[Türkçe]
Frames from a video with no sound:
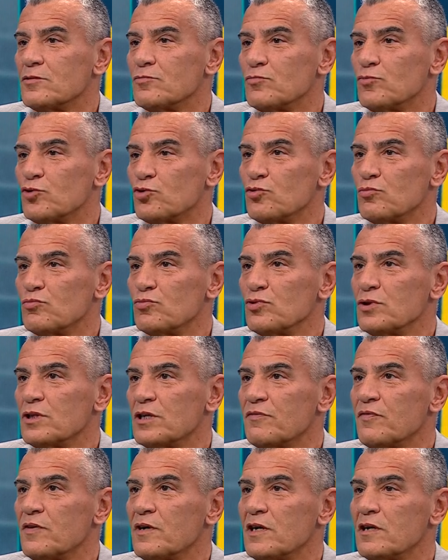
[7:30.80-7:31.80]
bütün
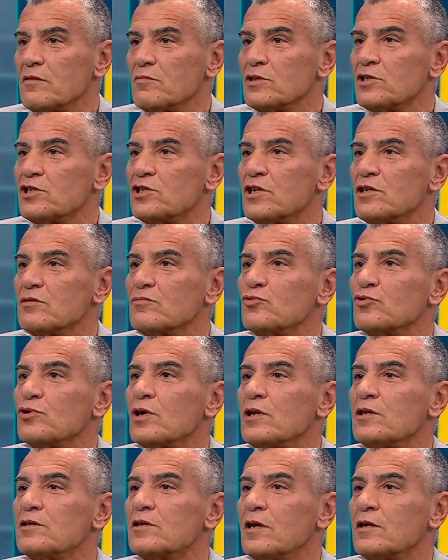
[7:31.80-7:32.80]
bunlar Fenerbahçe'nin bu
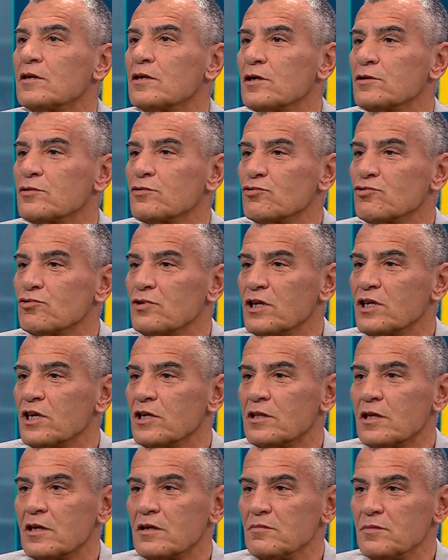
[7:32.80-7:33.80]
kaliteli kadrosuna
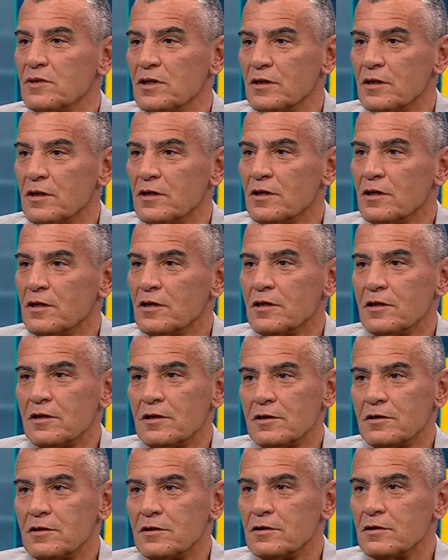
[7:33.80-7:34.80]
yeter mi?
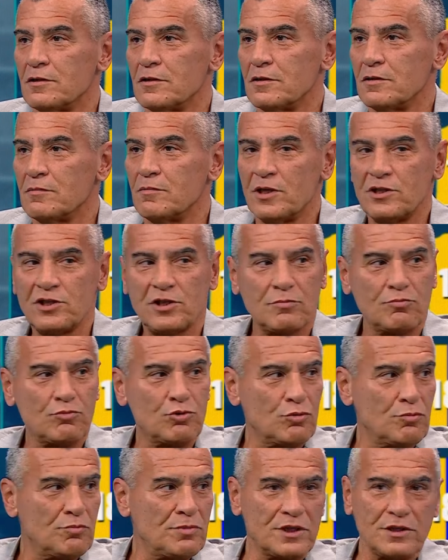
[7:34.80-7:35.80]
E, bence
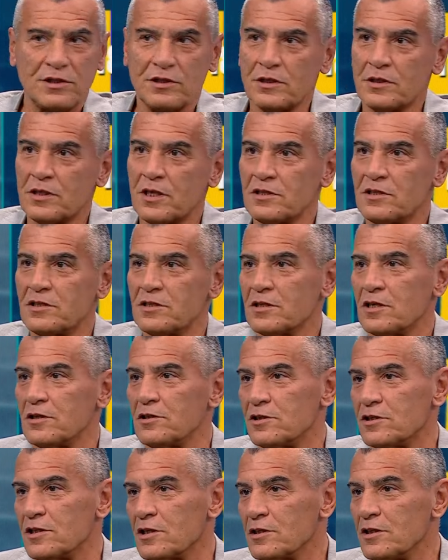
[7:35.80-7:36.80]
bugün biraz yetersiz
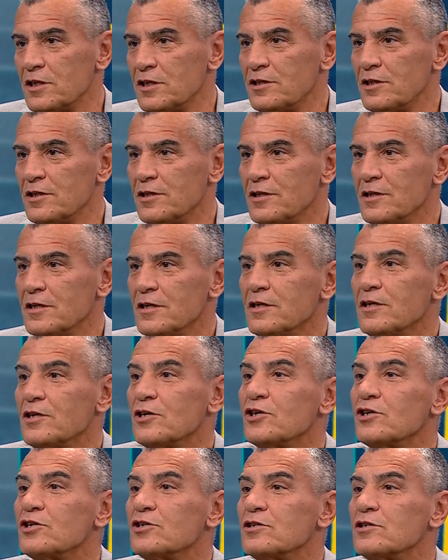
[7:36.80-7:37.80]
kalacaklar.
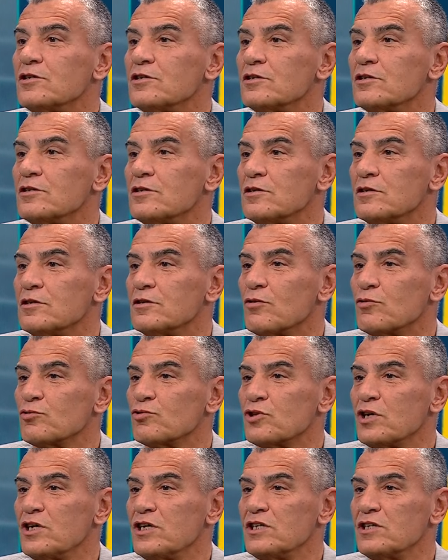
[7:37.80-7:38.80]
E,
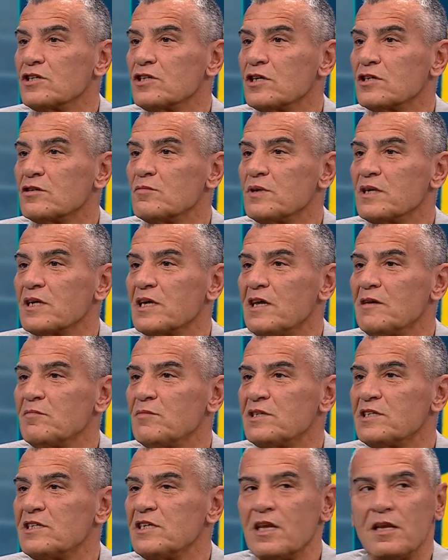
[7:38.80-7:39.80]
sayenin takıma
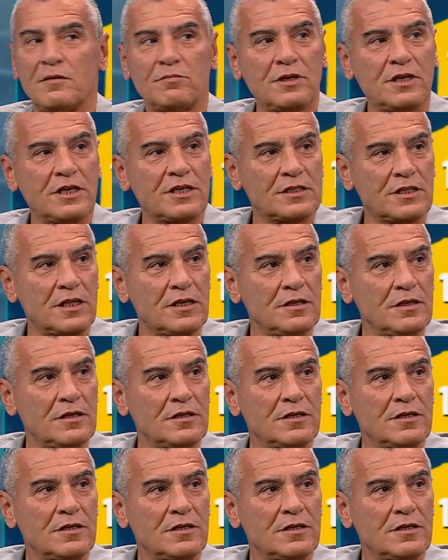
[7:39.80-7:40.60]
gelmesiyle birlikte